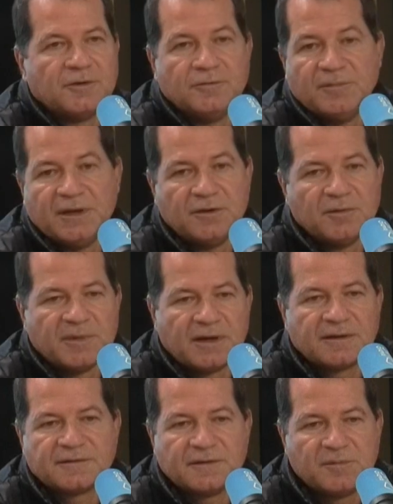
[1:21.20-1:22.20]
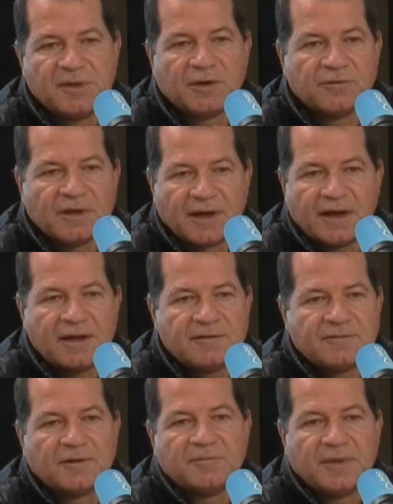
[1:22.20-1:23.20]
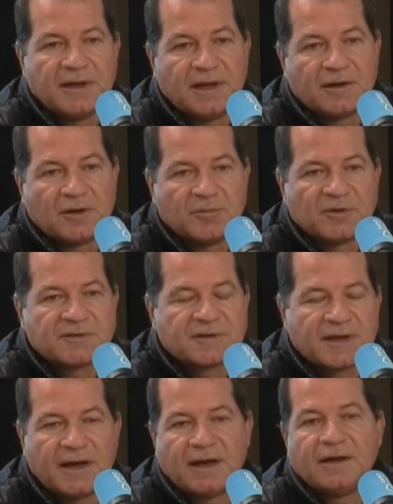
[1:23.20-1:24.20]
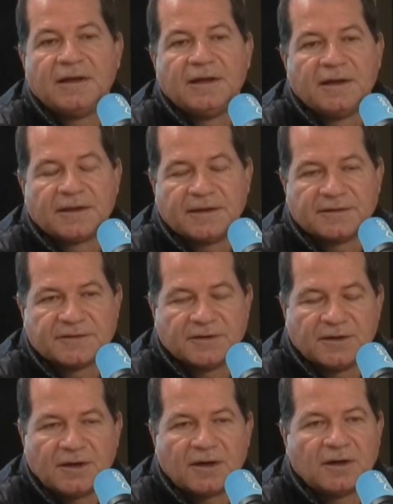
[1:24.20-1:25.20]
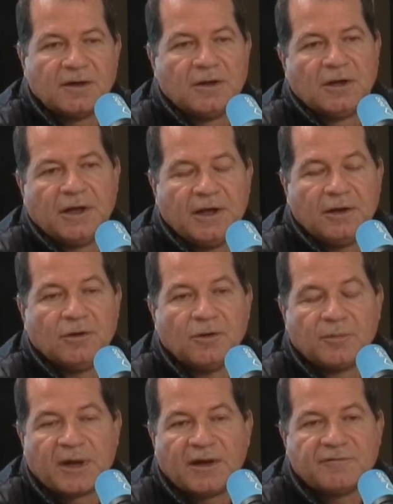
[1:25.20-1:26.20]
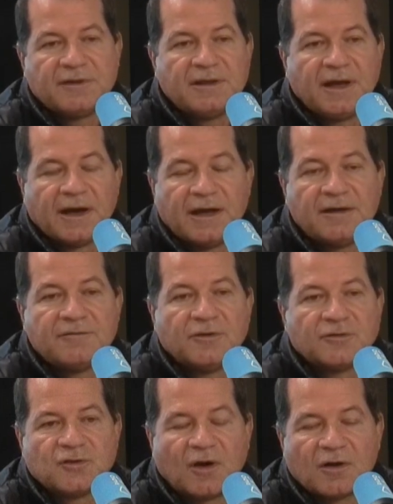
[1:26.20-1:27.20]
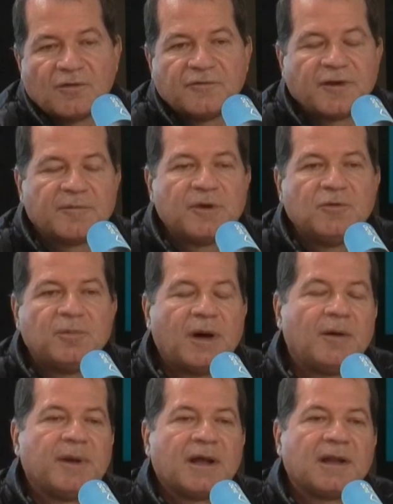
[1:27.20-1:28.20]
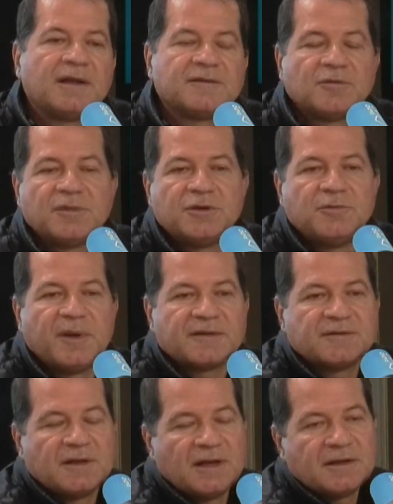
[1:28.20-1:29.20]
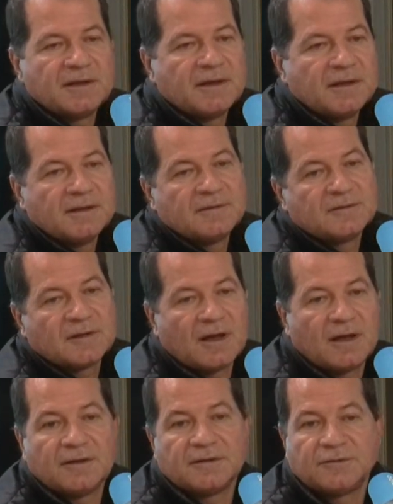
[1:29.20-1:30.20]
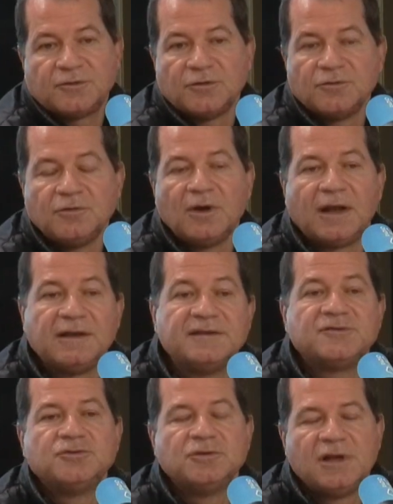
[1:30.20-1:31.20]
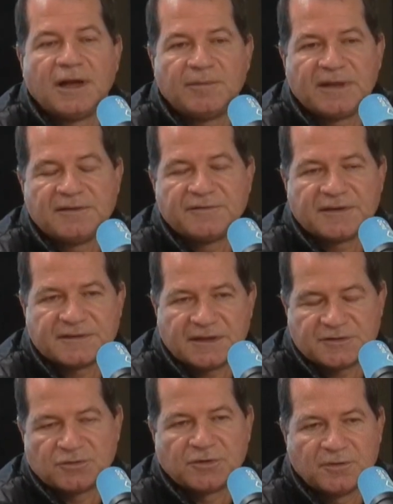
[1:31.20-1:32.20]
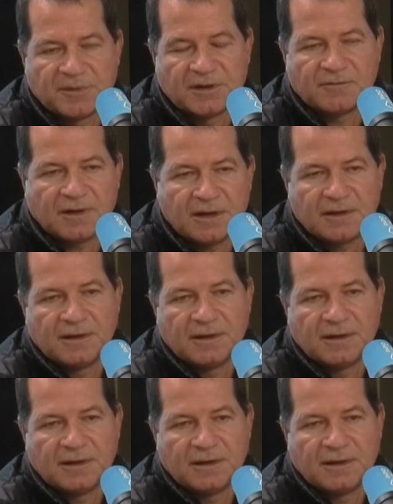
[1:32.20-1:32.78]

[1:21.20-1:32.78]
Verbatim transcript: mais demain, c'est bien une grève, mais elle commence qu'à 15 heures. Et le préavis de grève sera confirmé ou pas par l'Assemblée du personnel qui sera tenue à l'issue de la manifestation demain. Voilà.